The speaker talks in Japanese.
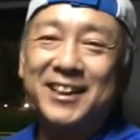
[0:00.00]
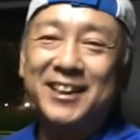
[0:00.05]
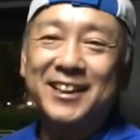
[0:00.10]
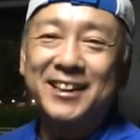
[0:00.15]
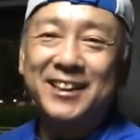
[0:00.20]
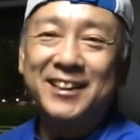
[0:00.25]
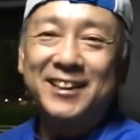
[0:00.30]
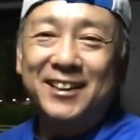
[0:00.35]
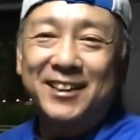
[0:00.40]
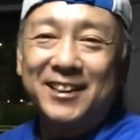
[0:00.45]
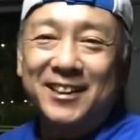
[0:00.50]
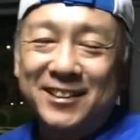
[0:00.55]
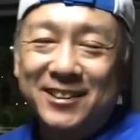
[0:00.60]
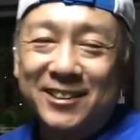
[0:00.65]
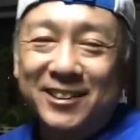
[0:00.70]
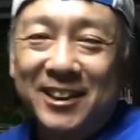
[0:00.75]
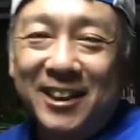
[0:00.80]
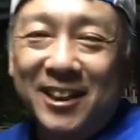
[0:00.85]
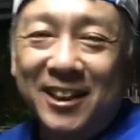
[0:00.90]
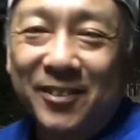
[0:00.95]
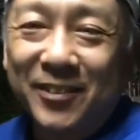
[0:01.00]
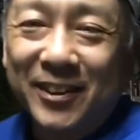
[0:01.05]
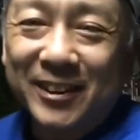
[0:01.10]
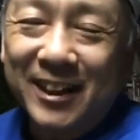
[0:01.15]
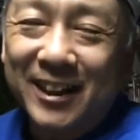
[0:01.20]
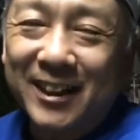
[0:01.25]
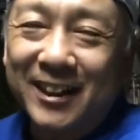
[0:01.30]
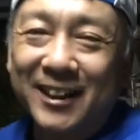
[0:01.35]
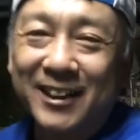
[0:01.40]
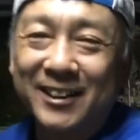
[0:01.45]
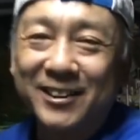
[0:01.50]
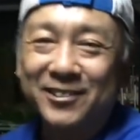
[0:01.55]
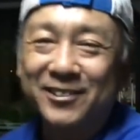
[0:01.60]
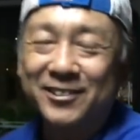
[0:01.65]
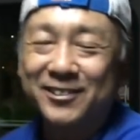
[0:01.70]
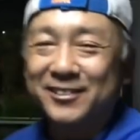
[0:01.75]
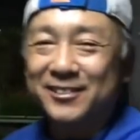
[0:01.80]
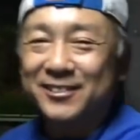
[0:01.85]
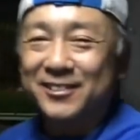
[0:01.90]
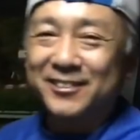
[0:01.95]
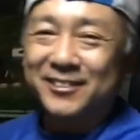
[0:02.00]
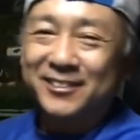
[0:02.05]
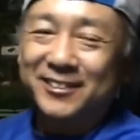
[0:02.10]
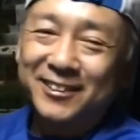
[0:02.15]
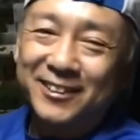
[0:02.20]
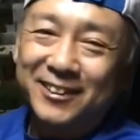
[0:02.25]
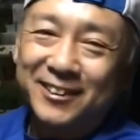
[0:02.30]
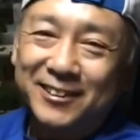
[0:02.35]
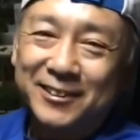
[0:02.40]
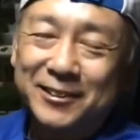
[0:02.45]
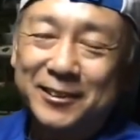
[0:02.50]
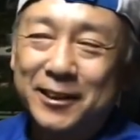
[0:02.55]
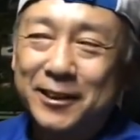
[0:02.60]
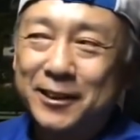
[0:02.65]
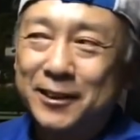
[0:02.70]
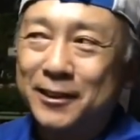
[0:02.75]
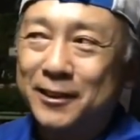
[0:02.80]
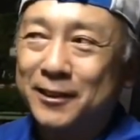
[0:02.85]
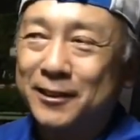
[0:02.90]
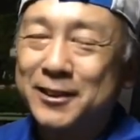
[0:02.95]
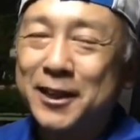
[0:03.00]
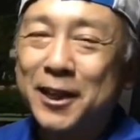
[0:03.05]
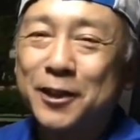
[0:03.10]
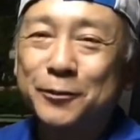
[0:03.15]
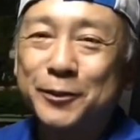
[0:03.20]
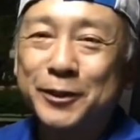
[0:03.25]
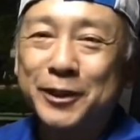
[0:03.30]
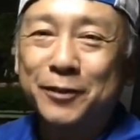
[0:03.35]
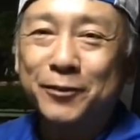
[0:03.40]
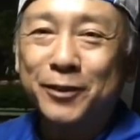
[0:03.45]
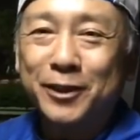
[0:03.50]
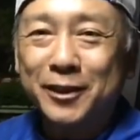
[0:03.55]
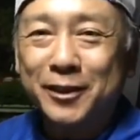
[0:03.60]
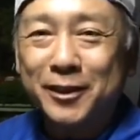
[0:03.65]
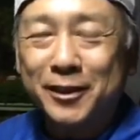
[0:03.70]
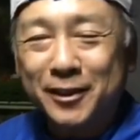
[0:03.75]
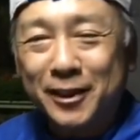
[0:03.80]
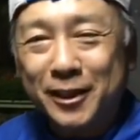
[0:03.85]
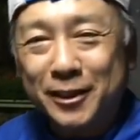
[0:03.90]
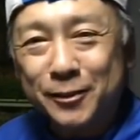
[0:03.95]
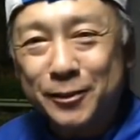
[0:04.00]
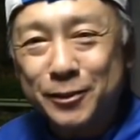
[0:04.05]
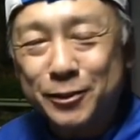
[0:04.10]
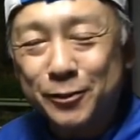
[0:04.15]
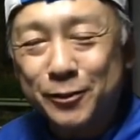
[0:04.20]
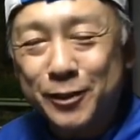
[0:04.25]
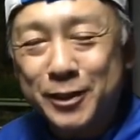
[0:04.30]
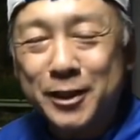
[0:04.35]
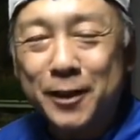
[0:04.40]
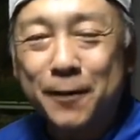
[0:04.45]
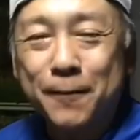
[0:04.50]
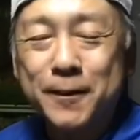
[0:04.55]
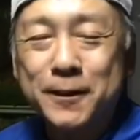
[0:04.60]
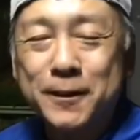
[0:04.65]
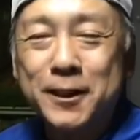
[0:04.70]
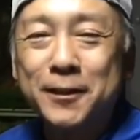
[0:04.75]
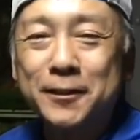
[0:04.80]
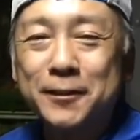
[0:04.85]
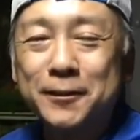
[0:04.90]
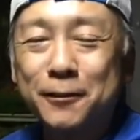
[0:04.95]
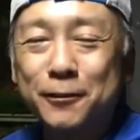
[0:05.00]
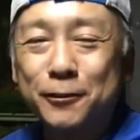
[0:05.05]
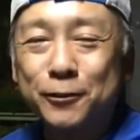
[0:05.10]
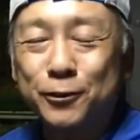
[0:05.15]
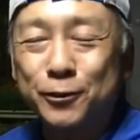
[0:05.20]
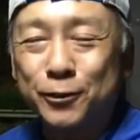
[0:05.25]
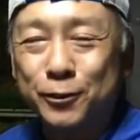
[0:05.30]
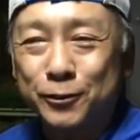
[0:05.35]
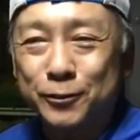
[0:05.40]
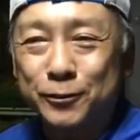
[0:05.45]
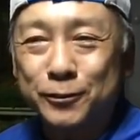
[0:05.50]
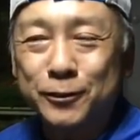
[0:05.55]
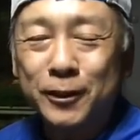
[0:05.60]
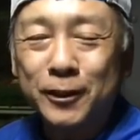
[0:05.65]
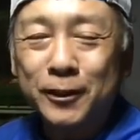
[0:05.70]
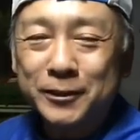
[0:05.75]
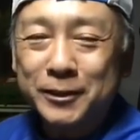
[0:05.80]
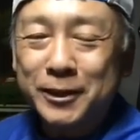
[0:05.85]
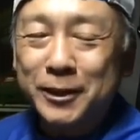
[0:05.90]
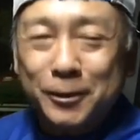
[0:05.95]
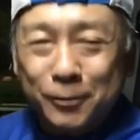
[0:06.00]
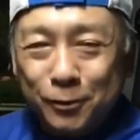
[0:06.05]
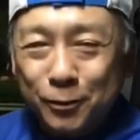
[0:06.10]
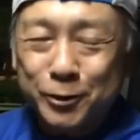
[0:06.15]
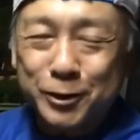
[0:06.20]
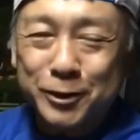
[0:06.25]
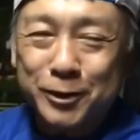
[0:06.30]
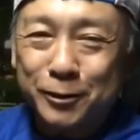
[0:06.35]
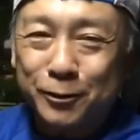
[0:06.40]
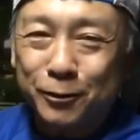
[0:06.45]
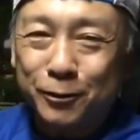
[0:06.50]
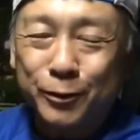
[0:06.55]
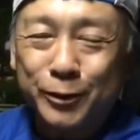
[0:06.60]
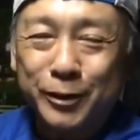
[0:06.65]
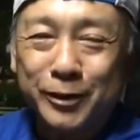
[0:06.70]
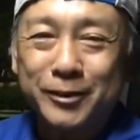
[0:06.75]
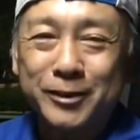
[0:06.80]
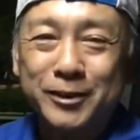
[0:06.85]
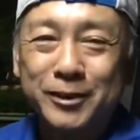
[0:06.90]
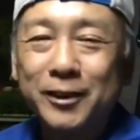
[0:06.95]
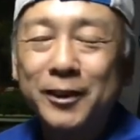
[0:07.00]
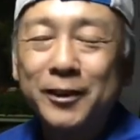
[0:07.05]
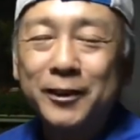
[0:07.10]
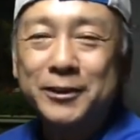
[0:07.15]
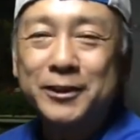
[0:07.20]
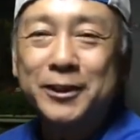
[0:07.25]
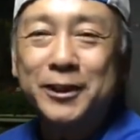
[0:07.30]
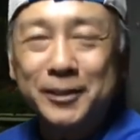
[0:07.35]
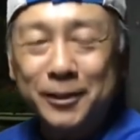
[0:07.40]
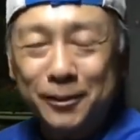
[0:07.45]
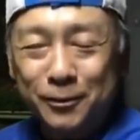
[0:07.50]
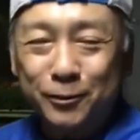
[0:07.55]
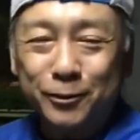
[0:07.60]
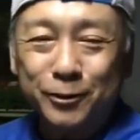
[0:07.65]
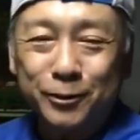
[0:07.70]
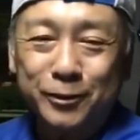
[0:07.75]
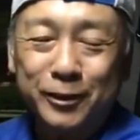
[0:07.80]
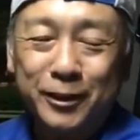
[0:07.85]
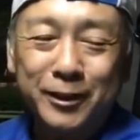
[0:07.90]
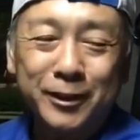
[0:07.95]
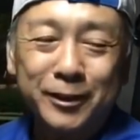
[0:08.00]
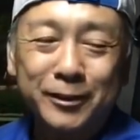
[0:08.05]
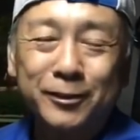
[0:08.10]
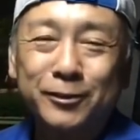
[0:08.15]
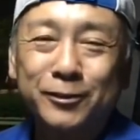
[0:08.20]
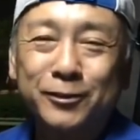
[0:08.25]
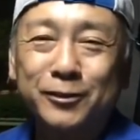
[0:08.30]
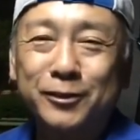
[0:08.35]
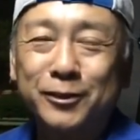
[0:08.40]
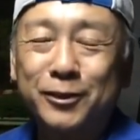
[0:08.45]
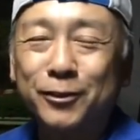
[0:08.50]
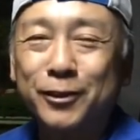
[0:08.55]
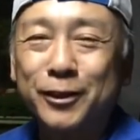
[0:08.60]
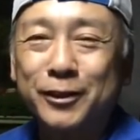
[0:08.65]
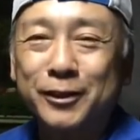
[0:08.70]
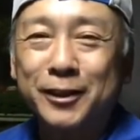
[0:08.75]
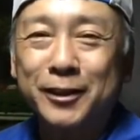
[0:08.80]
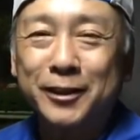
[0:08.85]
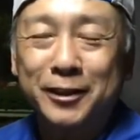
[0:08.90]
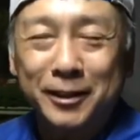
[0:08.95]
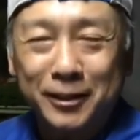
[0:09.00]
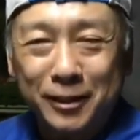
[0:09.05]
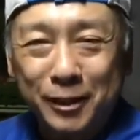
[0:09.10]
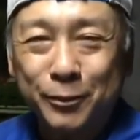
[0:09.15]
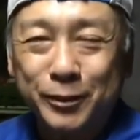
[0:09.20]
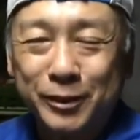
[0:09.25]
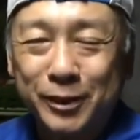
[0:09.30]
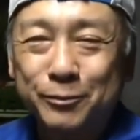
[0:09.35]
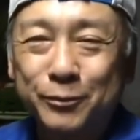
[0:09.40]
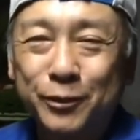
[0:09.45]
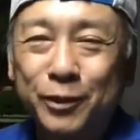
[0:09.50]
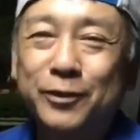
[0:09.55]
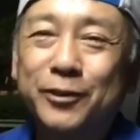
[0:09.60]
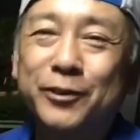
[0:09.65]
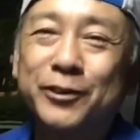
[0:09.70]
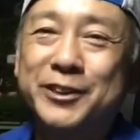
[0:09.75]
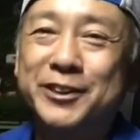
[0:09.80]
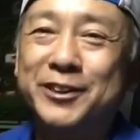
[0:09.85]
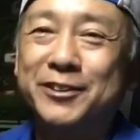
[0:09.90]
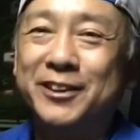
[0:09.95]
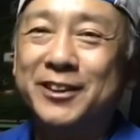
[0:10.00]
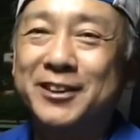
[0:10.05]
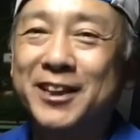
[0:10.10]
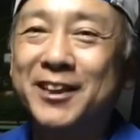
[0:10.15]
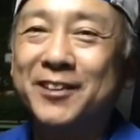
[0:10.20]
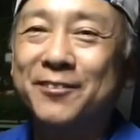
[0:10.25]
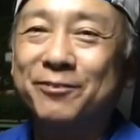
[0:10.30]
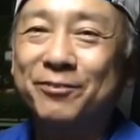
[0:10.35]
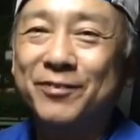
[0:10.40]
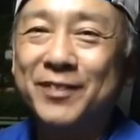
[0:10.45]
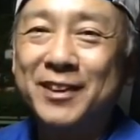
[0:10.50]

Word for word: えー、それではまた、あのーえー、最後まで見ていただきありがとうございました。えー、チャンネル登録、チャンネル登録しないと応募できないですチャンネル登録、えー、あと、よかったらいいねボタンも押してください。